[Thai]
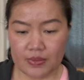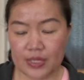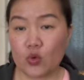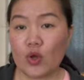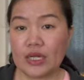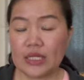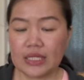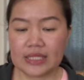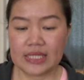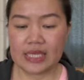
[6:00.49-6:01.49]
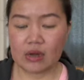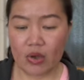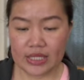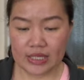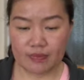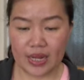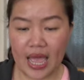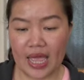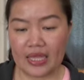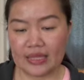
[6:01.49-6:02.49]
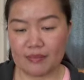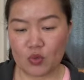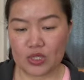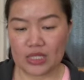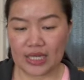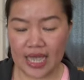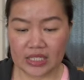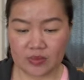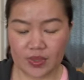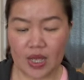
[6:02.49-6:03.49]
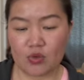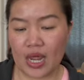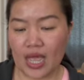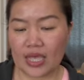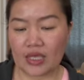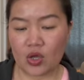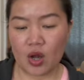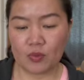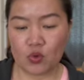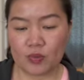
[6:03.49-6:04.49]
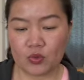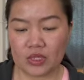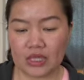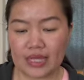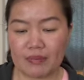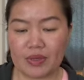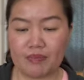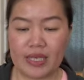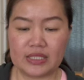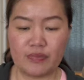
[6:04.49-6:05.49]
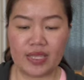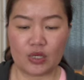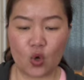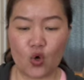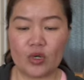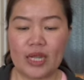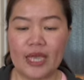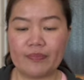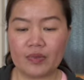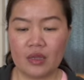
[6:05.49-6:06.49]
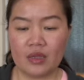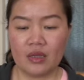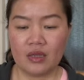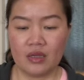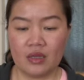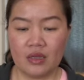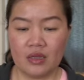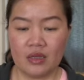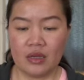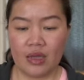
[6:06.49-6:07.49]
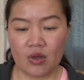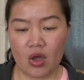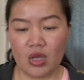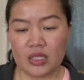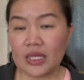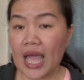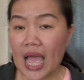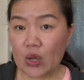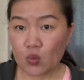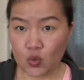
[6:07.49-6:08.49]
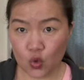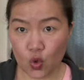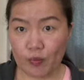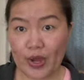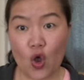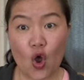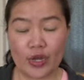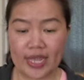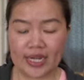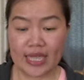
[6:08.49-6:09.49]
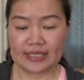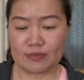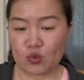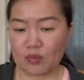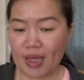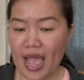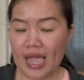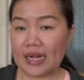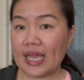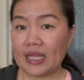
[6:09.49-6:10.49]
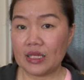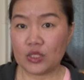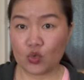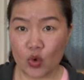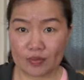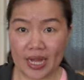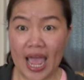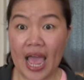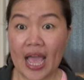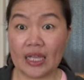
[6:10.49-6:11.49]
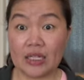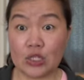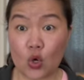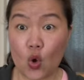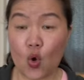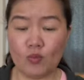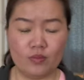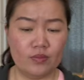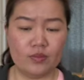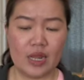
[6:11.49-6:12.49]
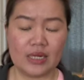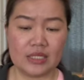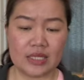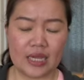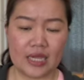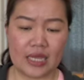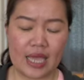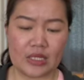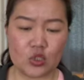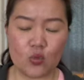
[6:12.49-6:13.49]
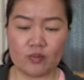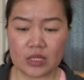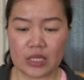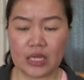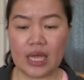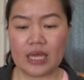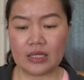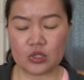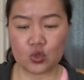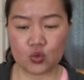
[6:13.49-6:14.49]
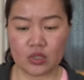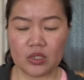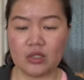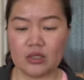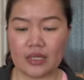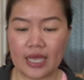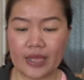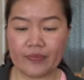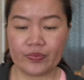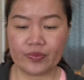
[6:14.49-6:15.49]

ประทวนอีกสี่ร้อยสิบนายตำรวจหญิงห้าสิบเก้านายครอบครัวผู้ติดตามอีกแปดสิบเอ็ดคนนะคะแล้วก็ยึดอาวุธยุทโธปกรณ์เนี่ยได้จำนวนมากนะรวมทั้งโดรนนะที่ใช้ในการโจมตีเนี่ยชุดหนึ่งนะคะ